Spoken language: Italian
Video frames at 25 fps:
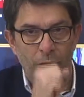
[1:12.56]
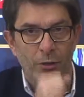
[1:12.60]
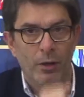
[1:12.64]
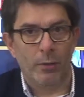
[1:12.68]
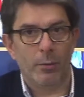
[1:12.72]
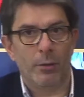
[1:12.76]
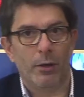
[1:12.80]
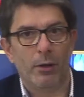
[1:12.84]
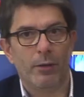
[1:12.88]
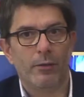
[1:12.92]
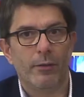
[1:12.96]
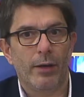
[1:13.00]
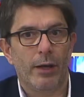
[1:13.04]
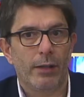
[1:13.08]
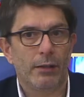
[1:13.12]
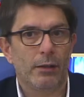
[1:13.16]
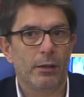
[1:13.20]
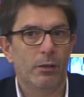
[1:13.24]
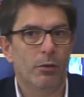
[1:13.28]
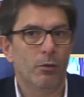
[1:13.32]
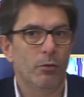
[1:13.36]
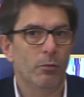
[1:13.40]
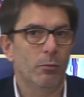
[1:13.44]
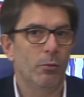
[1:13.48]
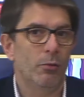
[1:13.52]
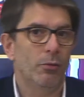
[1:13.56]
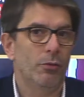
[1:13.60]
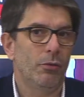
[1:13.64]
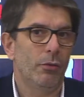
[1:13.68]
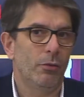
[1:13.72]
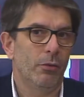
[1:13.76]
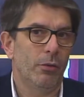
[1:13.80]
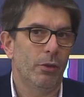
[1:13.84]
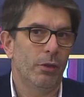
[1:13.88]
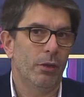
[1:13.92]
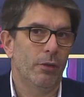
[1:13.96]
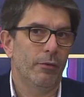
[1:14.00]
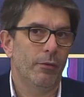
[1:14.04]
siamo arrivati in
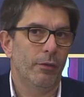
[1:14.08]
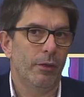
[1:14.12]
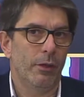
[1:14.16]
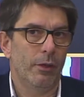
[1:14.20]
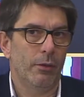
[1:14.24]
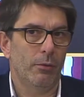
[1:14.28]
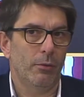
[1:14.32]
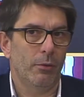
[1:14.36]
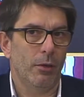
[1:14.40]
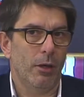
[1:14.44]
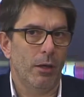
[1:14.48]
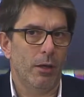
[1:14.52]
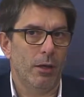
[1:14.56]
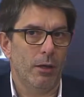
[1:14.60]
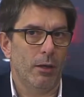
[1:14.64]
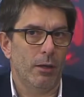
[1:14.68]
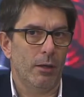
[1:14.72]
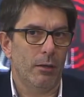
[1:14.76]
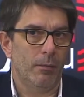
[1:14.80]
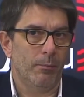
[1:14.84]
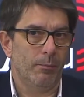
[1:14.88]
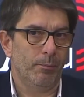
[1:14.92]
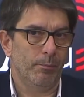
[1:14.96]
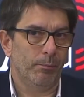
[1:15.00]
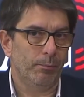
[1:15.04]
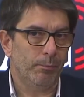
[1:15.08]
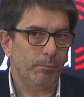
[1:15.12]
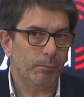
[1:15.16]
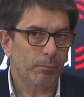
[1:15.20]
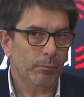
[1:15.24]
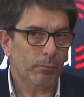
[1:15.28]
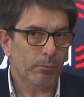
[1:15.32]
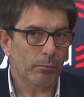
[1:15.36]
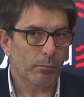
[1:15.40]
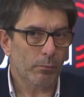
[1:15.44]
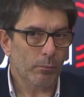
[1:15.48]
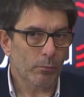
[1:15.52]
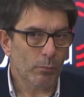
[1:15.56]
commissione ad avere una mm,
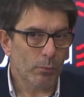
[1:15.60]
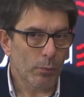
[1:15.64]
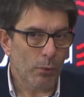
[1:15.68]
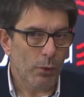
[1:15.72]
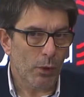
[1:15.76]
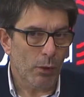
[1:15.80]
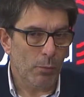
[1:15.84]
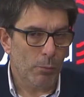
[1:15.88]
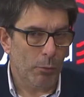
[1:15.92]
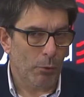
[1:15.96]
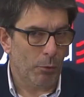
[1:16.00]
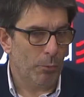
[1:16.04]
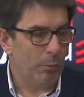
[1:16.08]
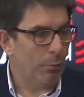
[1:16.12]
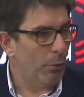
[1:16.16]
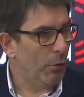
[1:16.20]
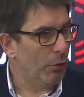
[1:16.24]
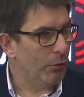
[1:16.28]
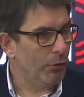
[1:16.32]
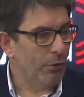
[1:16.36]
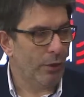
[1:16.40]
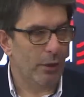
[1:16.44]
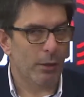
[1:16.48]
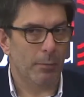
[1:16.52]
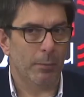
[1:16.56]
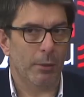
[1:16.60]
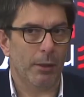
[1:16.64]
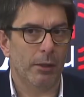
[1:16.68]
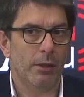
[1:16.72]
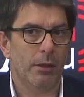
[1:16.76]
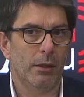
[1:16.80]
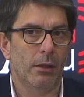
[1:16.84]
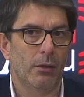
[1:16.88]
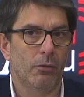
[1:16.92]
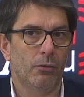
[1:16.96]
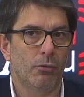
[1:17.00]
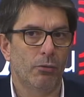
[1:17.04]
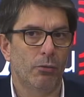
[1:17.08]
proposta da parte
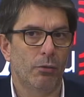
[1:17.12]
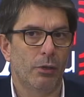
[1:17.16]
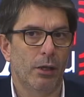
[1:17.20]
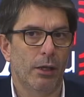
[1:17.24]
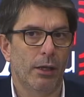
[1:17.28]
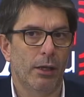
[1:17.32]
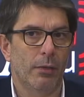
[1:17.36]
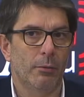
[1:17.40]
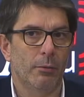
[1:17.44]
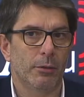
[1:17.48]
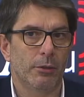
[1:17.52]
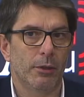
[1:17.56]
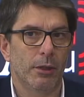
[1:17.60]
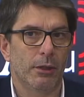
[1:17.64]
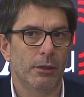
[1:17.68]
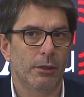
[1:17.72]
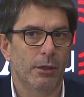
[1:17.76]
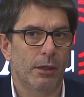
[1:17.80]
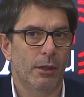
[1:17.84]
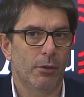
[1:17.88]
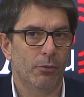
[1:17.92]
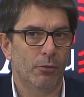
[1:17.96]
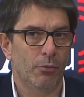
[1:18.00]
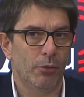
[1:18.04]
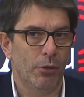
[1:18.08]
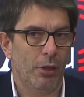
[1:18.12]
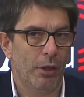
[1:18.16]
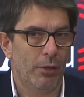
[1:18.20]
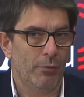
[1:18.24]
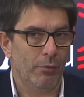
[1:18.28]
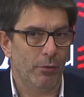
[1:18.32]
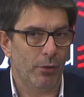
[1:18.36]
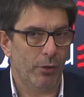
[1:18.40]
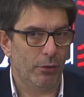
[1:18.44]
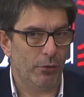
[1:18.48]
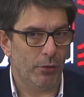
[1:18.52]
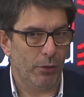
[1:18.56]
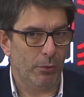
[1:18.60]
della Giunta che è abbastanza
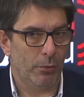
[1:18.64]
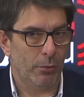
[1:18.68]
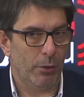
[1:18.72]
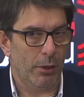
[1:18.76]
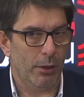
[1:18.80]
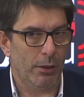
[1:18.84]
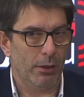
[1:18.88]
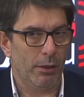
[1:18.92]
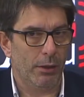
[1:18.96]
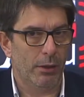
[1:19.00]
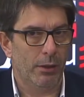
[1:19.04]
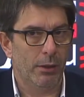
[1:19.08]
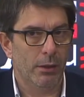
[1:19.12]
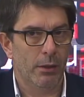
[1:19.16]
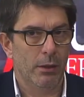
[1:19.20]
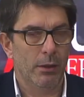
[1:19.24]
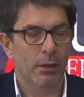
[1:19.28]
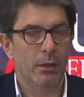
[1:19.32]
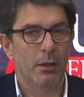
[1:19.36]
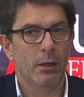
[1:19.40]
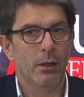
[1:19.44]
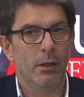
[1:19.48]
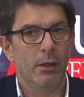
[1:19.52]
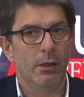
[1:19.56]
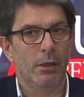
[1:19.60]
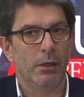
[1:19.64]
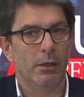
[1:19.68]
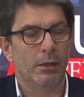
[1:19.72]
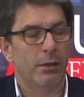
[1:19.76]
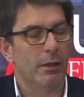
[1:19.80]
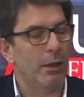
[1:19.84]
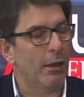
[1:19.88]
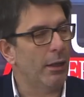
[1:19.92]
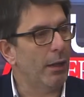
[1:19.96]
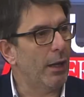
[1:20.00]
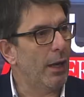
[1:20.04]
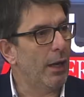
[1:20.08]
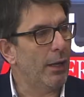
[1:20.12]
ragionevole, cioè quella di
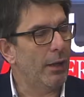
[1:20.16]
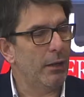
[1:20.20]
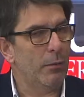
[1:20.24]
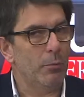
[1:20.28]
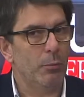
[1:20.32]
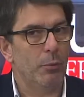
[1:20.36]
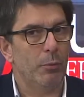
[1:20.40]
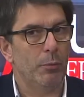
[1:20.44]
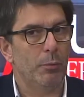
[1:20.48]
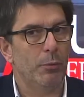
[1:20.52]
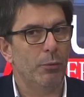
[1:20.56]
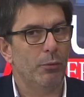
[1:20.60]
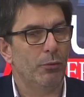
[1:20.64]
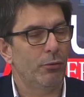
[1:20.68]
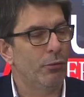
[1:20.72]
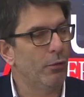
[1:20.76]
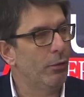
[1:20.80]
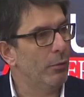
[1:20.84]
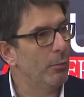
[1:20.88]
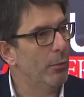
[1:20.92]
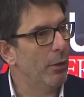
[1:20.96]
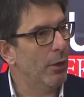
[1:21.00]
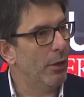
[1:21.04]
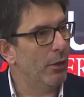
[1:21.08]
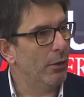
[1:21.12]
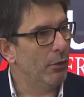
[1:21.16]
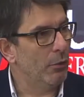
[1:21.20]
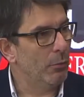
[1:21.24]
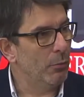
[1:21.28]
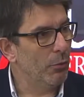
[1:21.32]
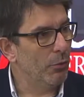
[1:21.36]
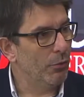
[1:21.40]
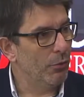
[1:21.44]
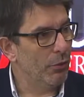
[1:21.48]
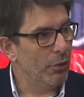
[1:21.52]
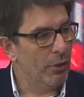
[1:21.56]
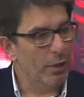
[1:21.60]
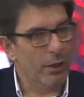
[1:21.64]
integrare il più possibile la
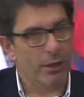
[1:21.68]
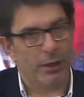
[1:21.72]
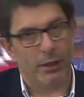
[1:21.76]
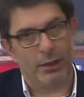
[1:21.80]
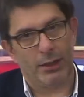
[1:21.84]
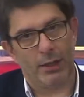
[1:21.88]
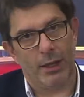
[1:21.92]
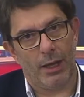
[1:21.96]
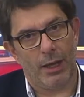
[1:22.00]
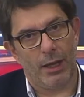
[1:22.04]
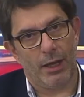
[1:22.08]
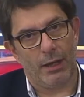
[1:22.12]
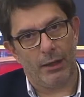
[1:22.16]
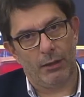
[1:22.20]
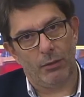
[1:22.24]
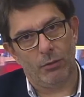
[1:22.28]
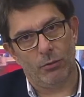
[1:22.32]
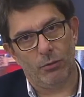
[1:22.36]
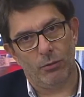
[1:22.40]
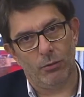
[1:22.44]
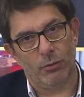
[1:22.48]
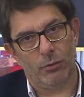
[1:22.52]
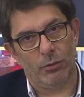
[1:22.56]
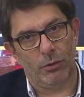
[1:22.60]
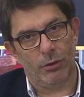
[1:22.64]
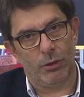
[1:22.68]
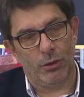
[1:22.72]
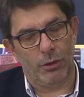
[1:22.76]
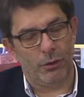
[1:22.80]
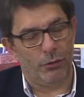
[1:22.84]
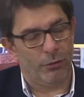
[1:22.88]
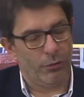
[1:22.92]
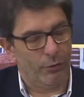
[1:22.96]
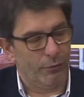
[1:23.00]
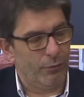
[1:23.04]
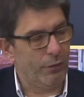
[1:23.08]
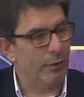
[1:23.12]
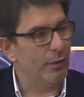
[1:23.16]
domiciliarità con i
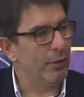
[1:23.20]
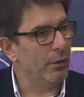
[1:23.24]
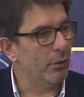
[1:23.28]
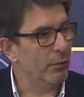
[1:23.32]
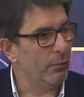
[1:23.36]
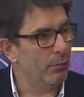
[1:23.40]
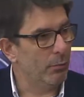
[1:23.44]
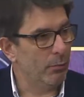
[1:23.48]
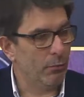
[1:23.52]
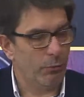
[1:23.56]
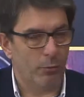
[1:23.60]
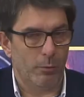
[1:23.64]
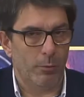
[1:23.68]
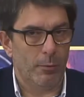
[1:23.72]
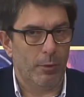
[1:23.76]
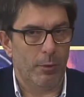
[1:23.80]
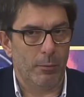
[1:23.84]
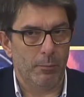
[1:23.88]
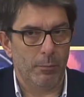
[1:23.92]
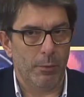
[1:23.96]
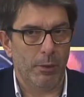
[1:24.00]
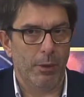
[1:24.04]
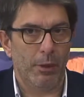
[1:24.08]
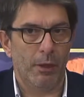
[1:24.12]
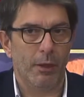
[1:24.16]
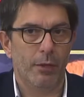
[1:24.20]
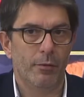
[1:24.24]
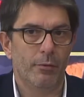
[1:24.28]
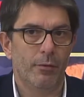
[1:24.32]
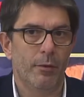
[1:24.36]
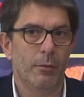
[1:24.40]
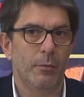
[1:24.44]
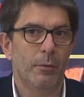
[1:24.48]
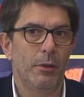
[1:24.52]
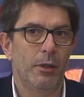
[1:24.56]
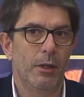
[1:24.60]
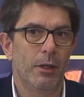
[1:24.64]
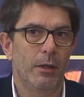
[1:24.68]
servizi insomma, per le
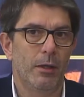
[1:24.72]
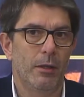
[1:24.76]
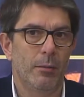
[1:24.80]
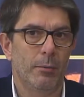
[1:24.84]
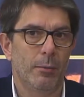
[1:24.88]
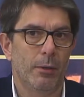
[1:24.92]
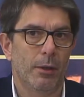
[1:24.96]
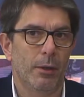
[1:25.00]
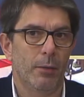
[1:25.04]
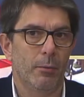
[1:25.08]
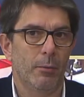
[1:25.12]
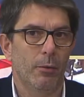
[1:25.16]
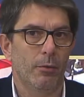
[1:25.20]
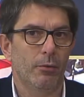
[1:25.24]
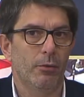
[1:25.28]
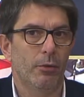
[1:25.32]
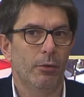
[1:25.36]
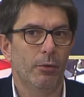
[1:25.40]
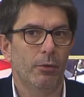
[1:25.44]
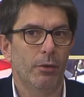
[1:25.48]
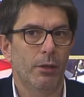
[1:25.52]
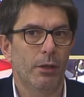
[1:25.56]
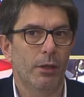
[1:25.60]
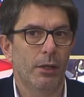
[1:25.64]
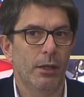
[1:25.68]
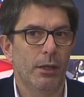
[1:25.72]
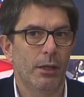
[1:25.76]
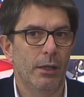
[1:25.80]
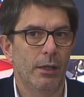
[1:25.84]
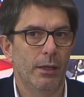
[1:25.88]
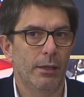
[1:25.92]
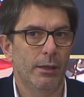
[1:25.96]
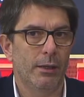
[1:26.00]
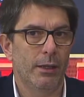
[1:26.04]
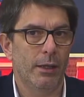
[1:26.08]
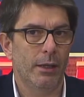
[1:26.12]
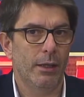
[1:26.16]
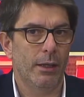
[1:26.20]
famiglie, perché possano tenere gli
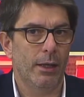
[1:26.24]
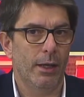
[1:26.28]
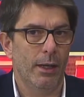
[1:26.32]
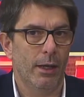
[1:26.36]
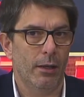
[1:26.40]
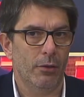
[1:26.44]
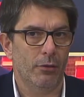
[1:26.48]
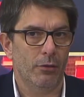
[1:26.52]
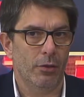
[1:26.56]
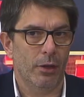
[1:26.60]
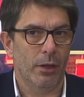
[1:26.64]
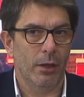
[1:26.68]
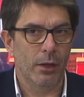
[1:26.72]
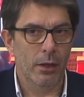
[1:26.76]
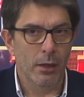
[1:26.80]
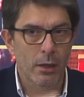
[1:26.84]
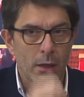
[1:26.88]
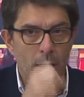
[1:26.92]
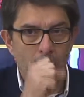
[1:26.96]
anziani in casa,